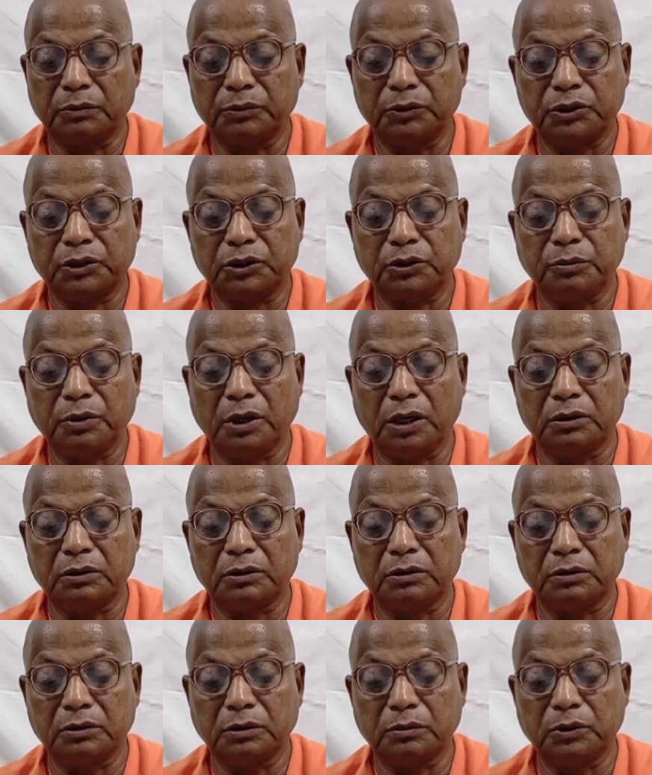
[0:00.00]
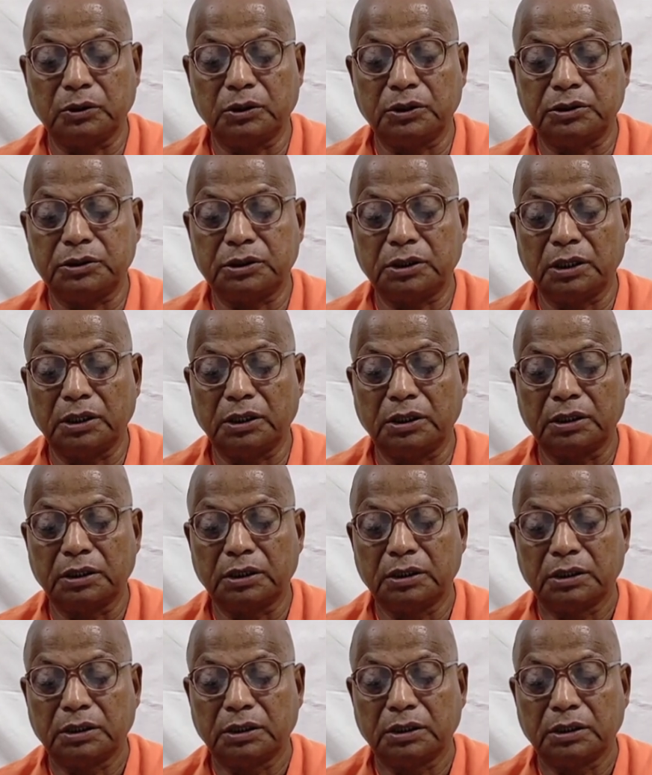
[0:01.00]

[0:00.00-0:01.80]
স্বামী শিবানন্দ বলেছিলেন